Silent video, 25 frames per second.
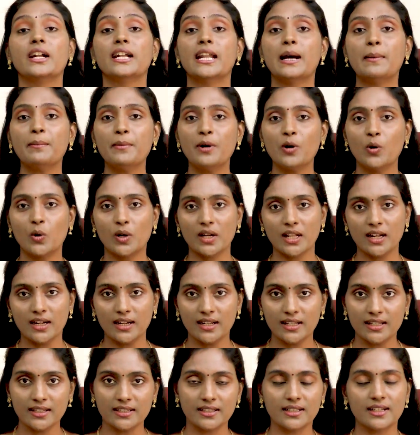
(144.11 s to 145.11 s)
நம்ம
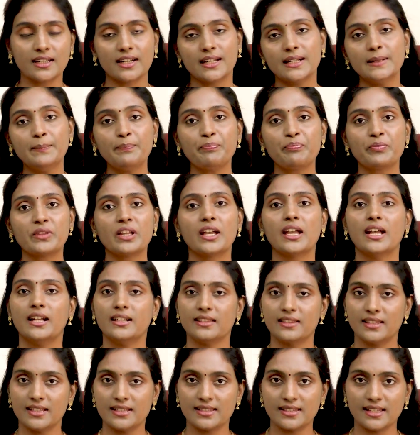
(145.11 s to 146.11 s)
உடலில் இருக்கிற
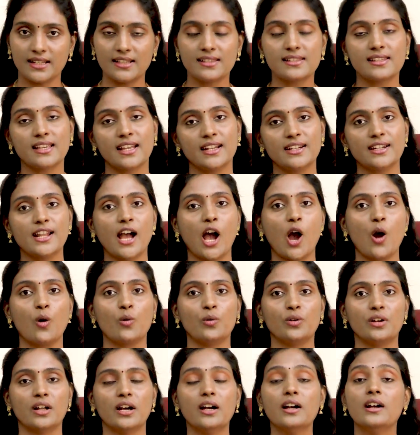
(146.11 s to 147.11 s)
ஹெல்த்தி செல்ஸ் என்ன
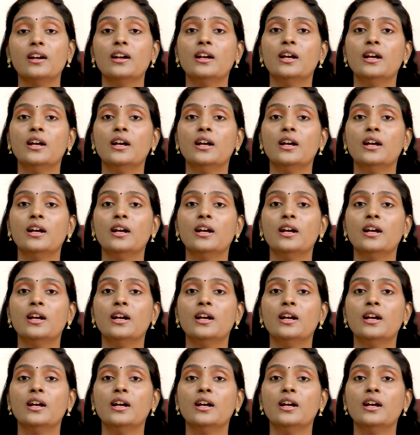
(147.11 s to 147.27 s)
ஆகும்னா